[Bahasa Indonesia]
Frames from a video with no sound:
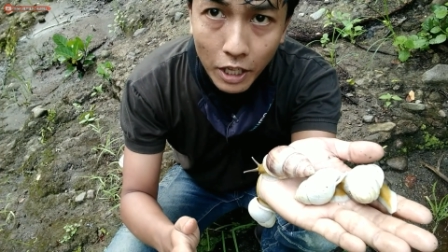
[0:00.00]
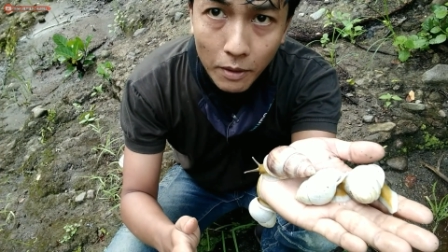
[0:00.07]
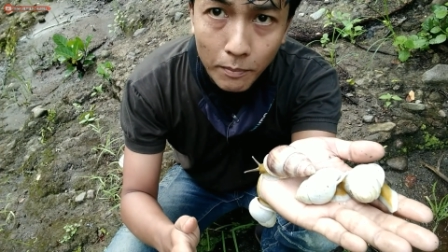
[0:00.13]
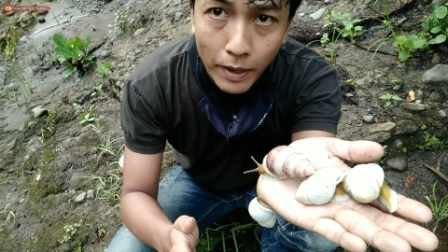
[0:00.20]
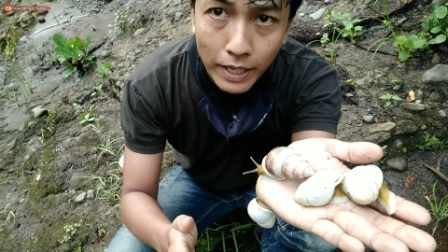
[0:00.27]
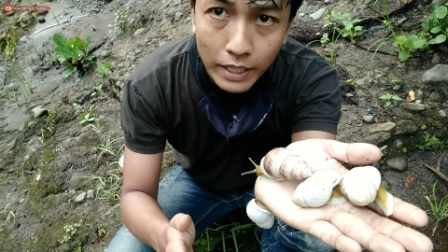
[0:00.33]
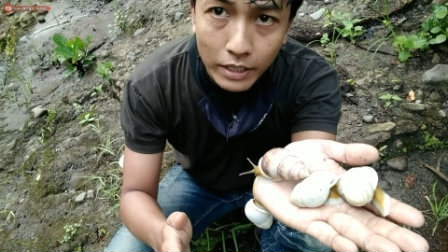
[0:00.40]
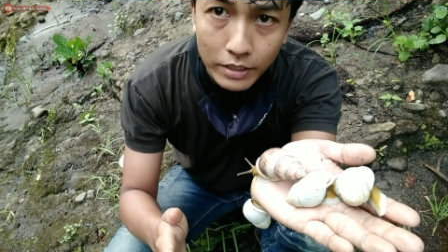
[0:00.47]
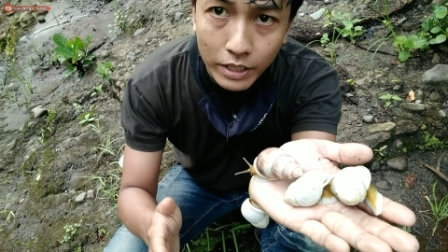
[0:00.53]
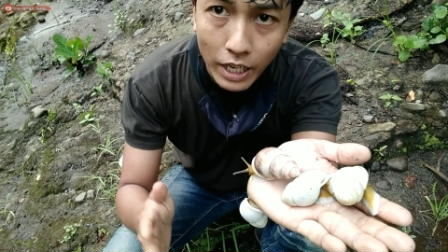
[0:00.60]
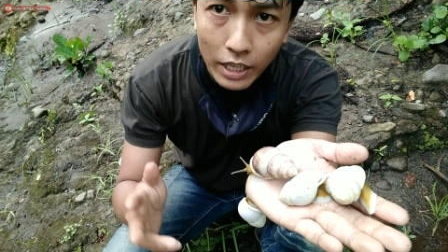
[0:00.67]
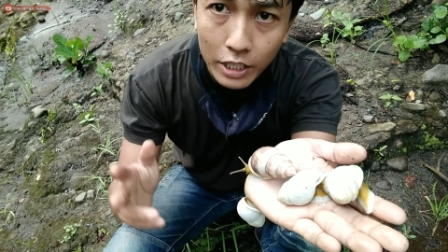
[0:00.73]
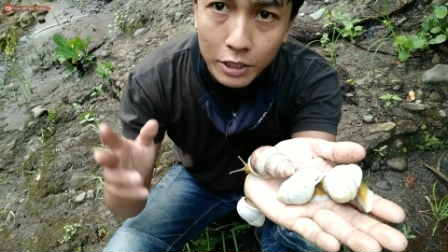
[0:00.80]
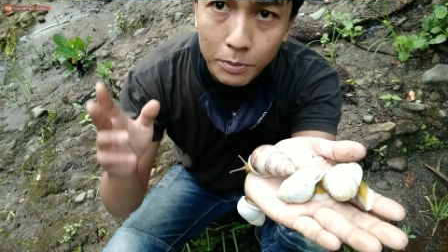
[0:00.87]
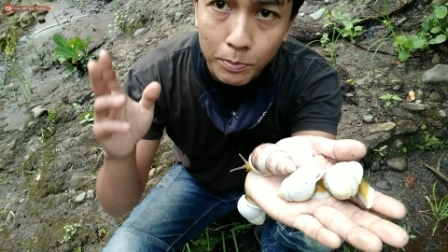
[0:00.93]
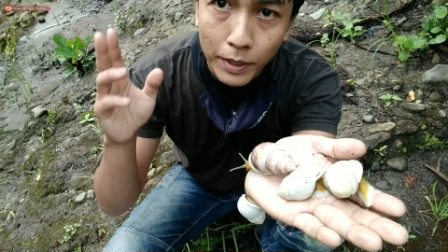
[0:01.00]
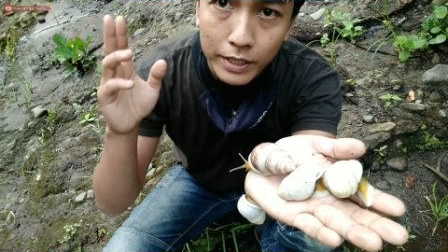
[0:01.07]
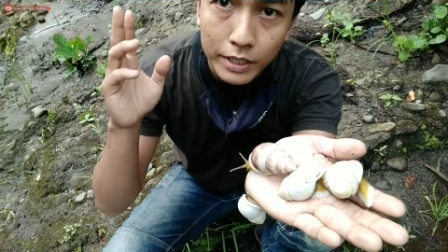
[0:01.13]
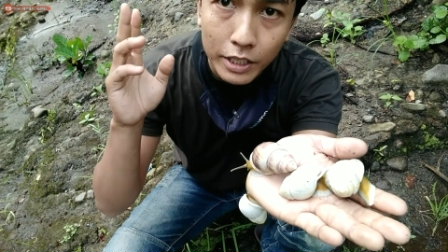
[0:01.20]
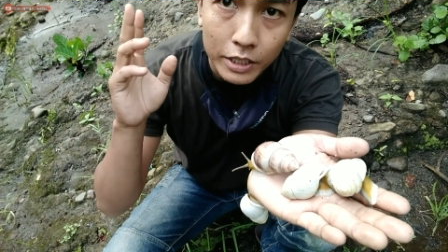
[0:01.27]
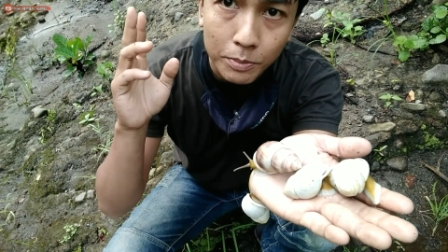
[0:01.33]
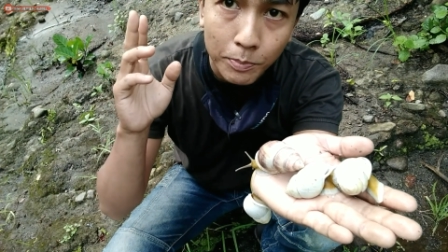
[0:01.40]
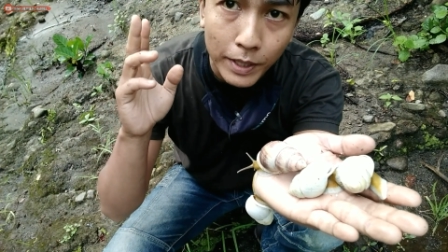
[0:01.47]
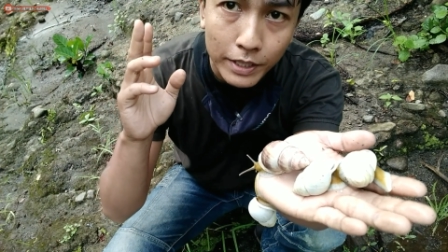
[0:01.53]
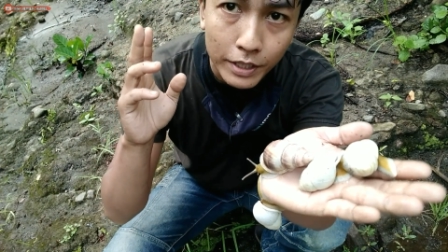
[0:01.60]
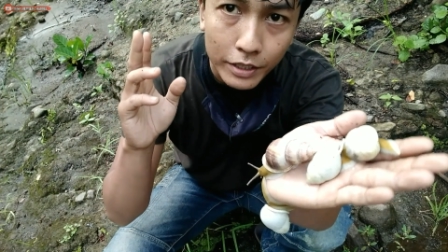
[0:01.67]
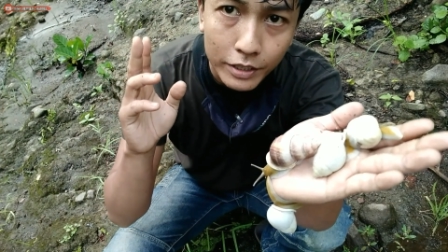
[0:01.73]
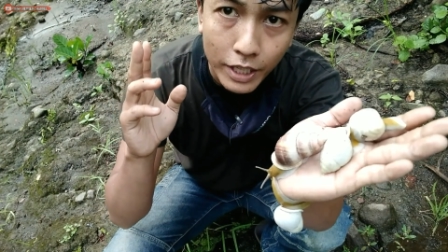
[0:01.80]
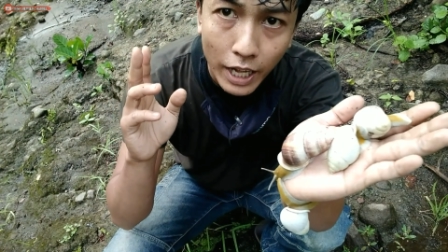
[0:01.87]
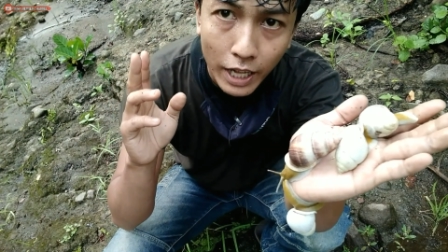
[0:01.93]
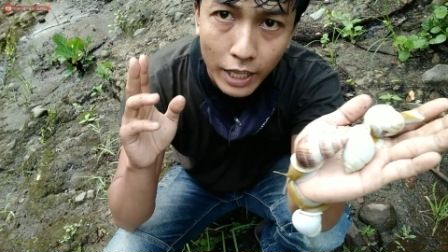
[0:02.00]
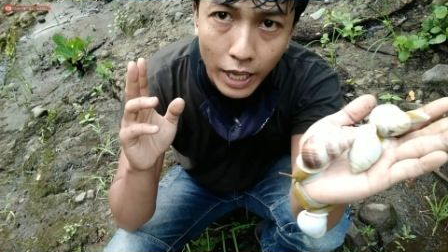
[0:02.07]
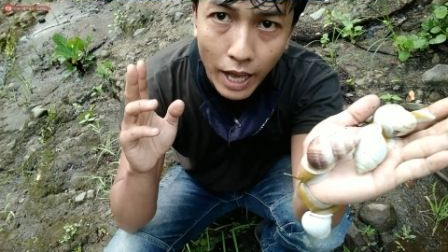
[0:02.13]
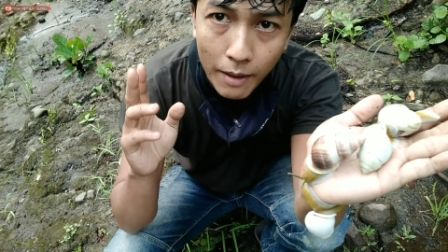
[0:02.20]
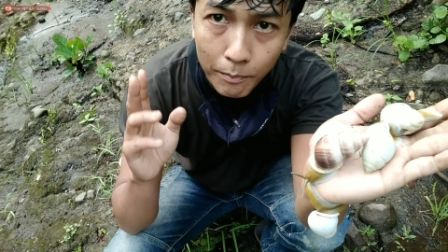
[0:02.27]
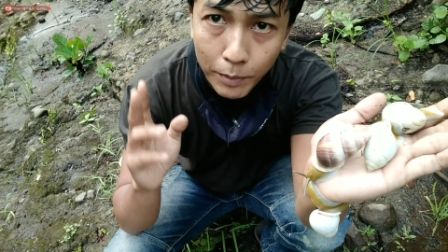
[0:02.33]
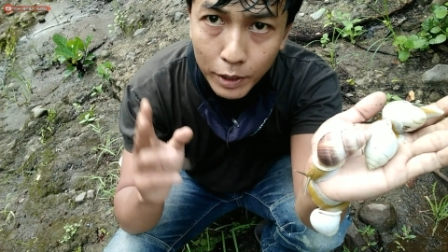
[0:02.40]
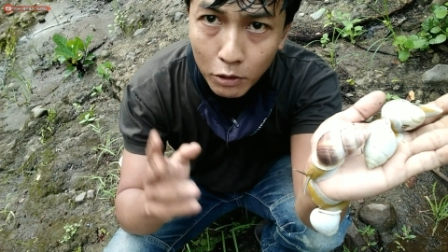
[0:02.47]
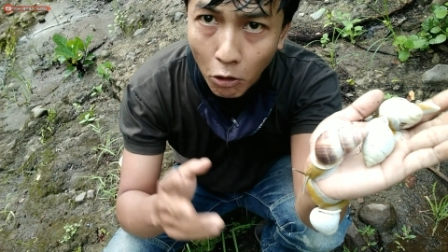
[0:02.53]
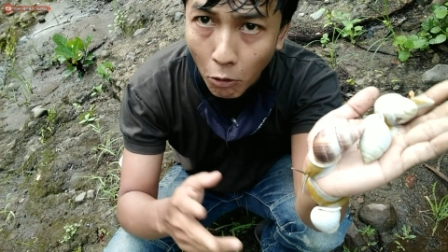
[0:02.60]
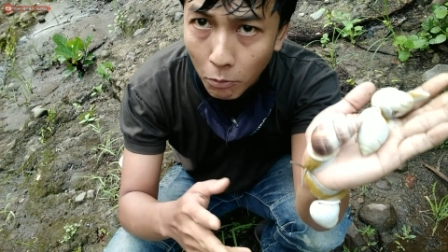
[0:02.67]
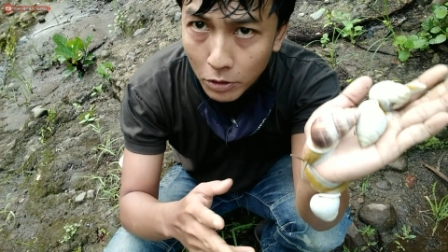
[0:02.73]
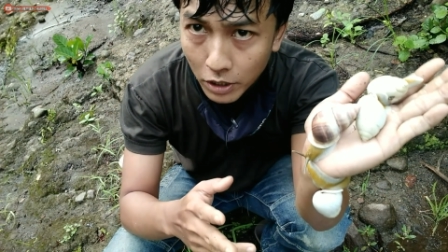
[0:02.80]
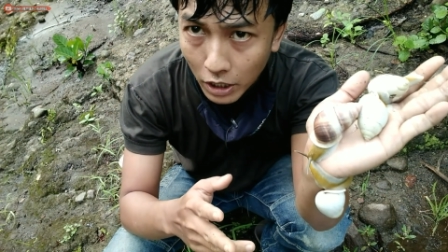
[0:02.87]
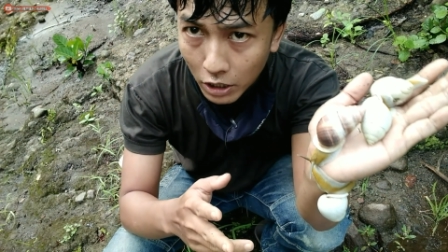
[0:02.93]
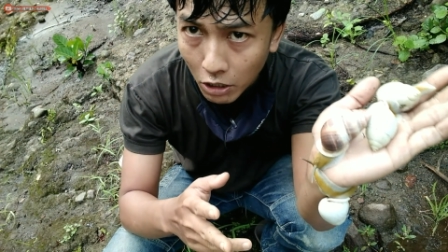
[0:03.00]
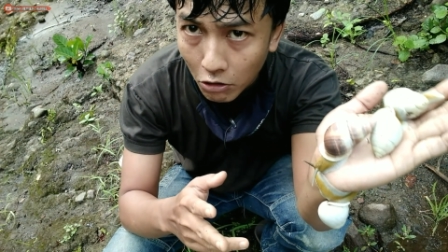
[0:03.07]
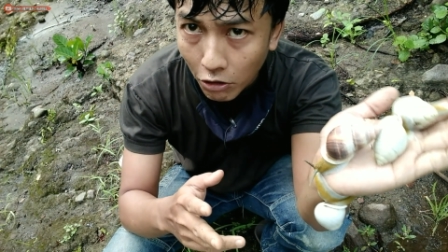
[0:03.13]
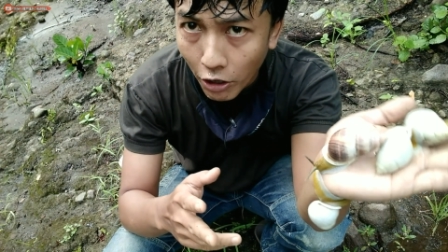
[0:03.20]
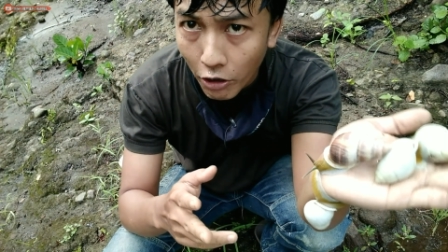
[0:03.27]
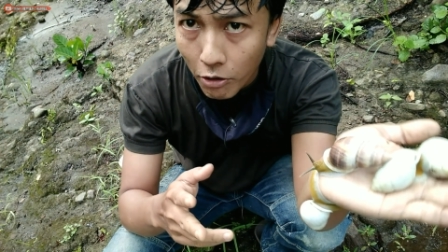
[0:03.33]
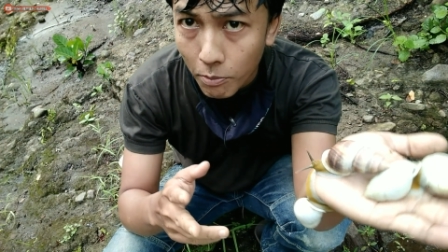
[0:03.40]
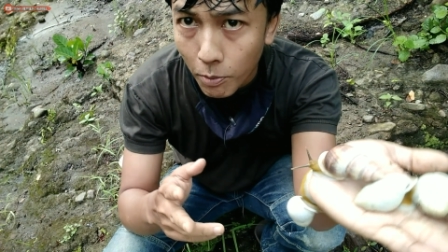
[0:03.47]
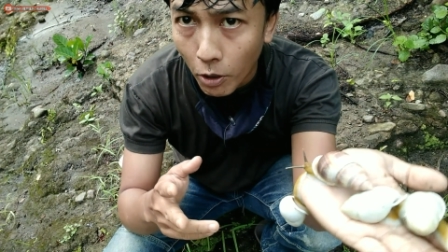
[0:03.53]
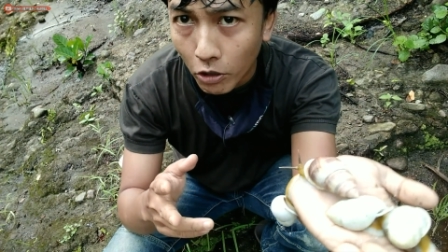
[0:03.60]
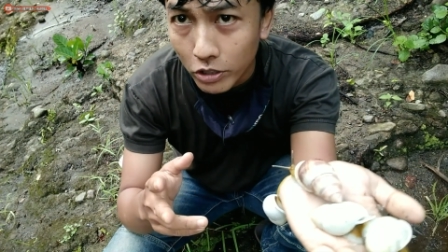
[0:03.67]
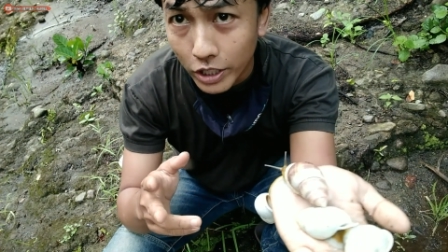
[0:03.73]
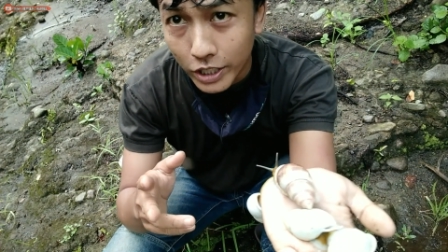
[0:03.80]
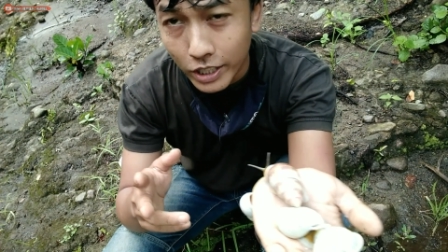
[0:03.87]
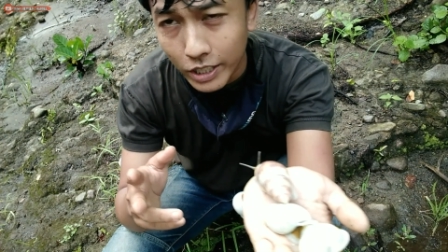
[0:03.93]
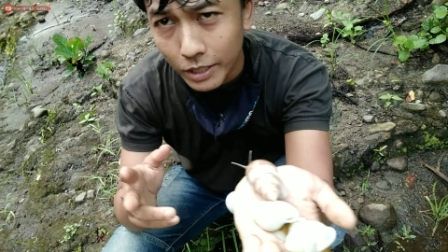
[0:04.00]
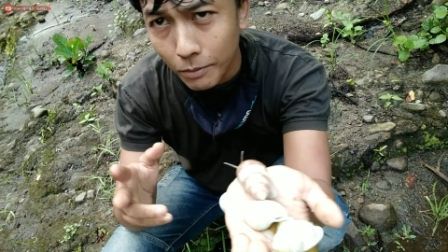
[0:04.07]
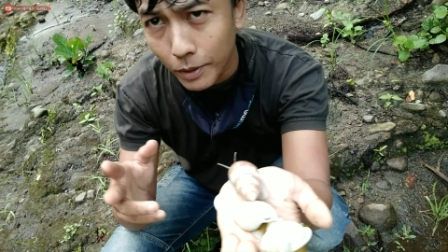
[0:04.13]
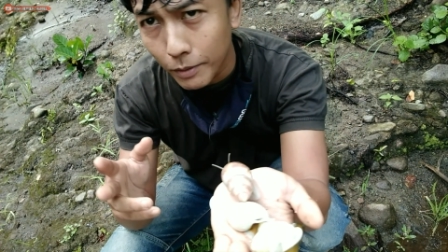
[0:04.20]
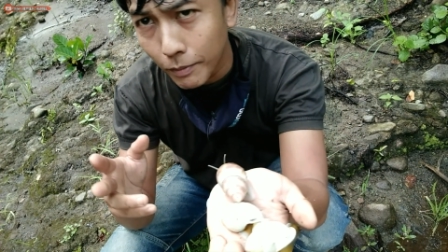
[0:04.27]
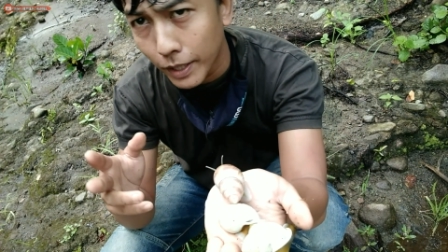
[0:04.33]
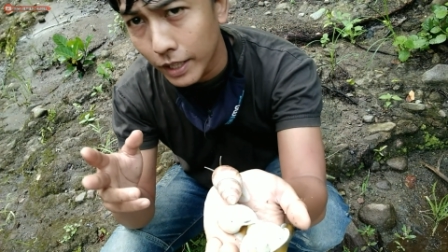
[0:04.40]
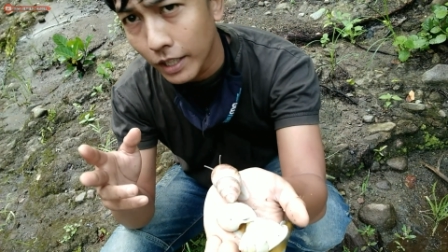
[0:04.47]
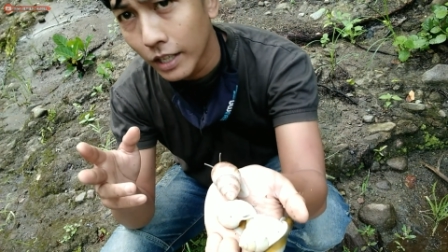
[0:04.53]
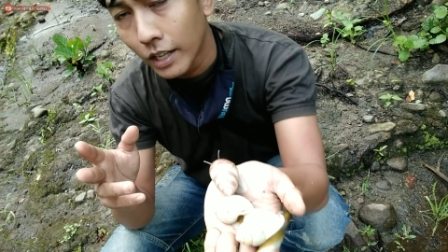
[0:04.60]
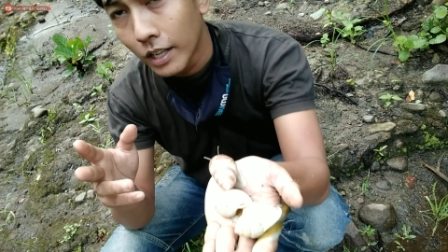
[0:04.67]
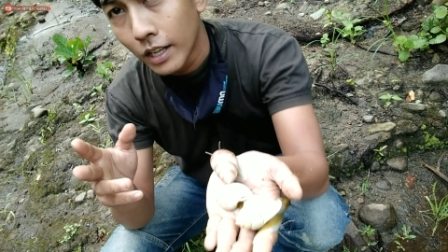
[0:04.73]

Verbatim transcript: sendiri banyak sekali spesies-spesies dari Amphidromus atau keong pohon ini, teman-teman.